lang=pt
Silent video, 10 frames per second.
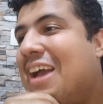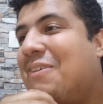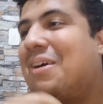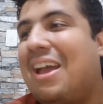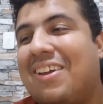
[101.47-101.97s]
é,
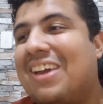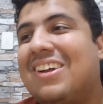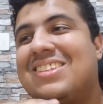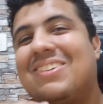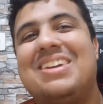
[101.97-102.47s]
um, é um
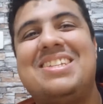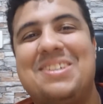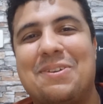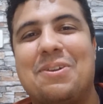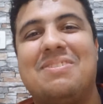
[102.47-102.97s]
negócio tão
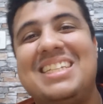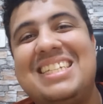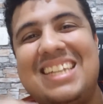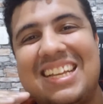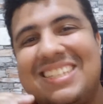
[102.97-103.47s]
ridículo, mas
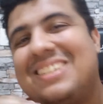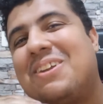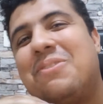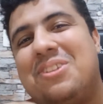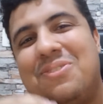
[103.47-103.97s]
chega a ser
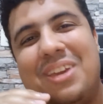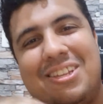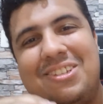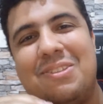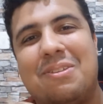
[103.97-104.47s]
tão
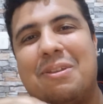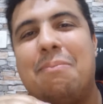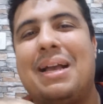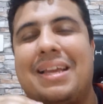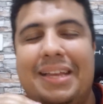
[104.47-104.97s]
divertido, tão
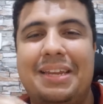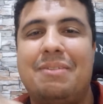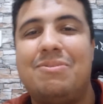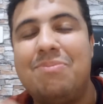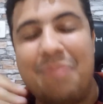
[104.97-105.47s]

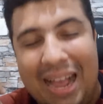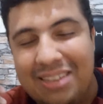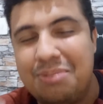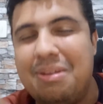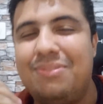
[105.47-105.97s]
bacana,
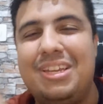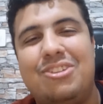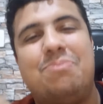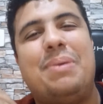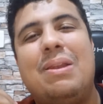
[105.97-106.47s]
mais uma
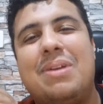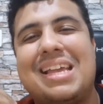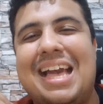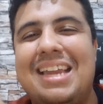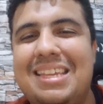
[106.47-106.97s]
vez, pelo
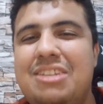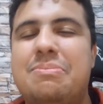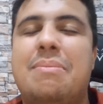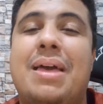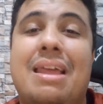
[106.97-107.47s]

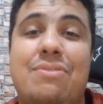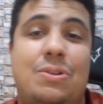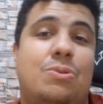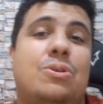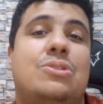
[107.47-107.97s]
carisma
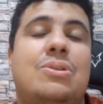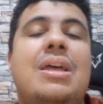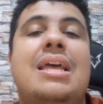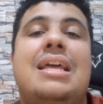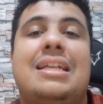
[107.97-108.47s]
maravilhoso
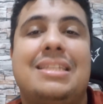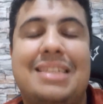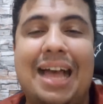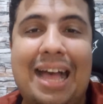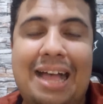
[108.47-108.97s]

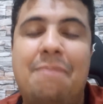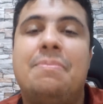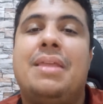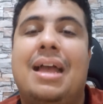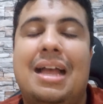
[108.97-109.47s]
da
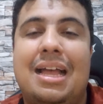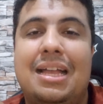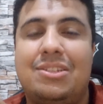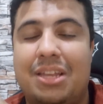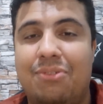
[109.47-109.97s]

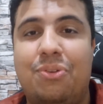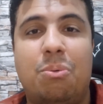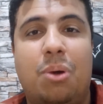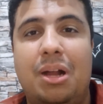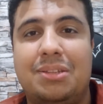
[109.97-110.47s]
a Jennifer
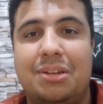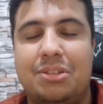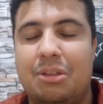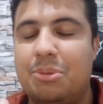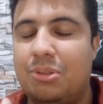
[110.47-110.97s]

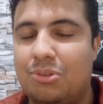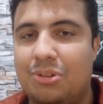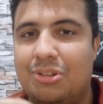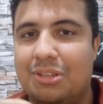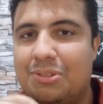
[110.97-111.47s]
Waters. Oh, meu Deus,
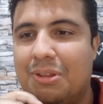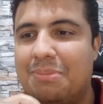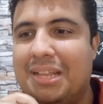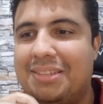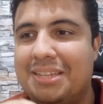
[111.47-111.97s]
esqueci o
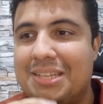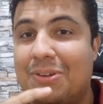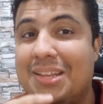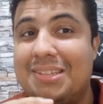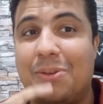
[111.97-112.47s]
nome da atriz.
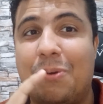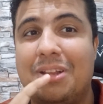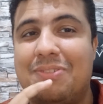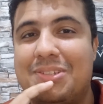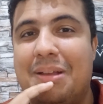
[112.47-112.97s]
Agora, sem
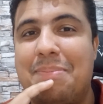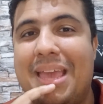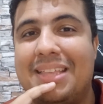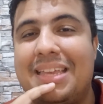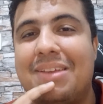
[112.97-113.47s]
corte, vai ser uma
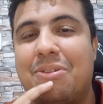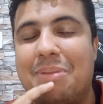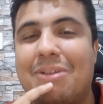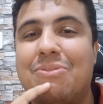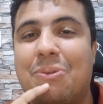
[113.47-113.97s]
merda, hein?
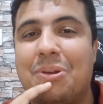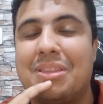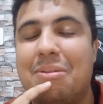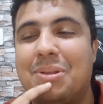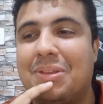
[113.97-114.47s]
Como é que eu vou
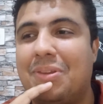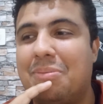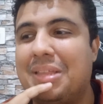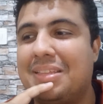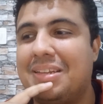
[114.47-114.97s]
cortar e botar o
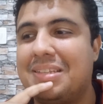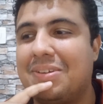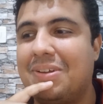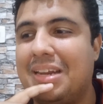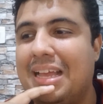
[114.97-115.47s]
nome da atriz
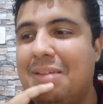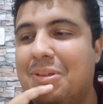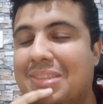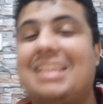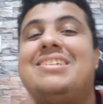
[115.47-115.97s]
agora? Ai,
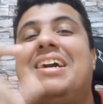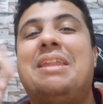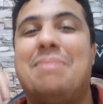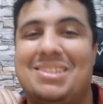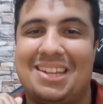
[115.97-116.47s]
meu...
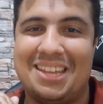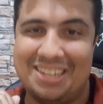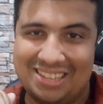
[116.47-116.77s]
Tatiana Maslany,